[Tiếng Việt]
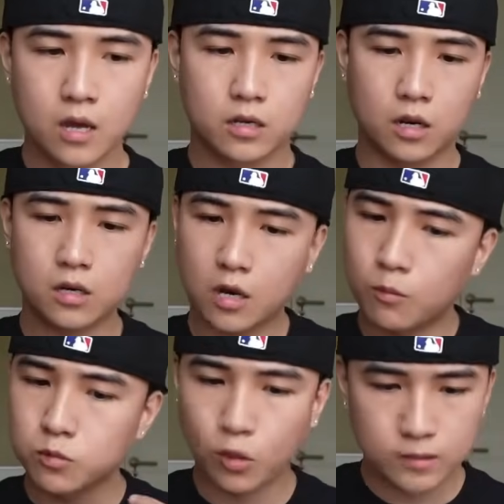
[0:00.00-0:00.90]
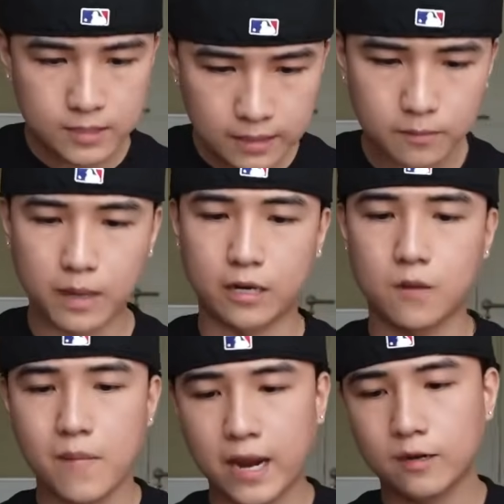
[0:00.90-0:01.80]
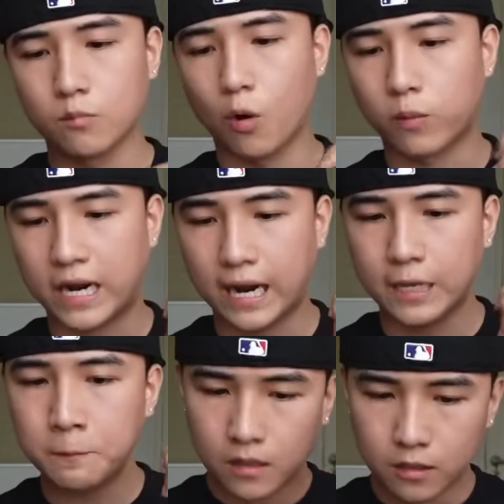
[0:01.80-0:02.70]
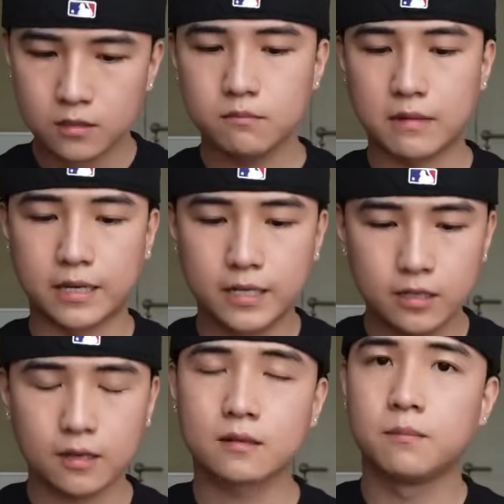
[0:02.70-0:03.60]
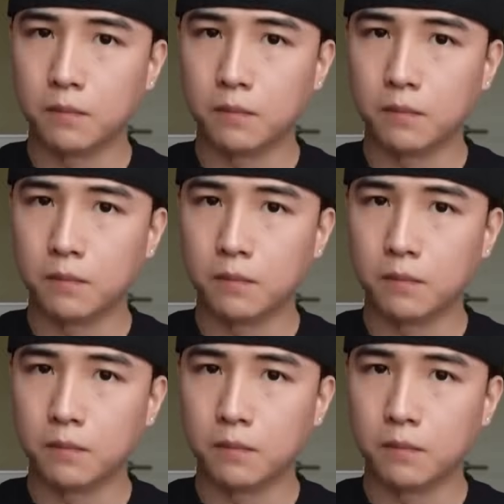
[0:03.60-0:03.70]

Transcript: nó không xích mà nó mang một cái hướng mà khiến cho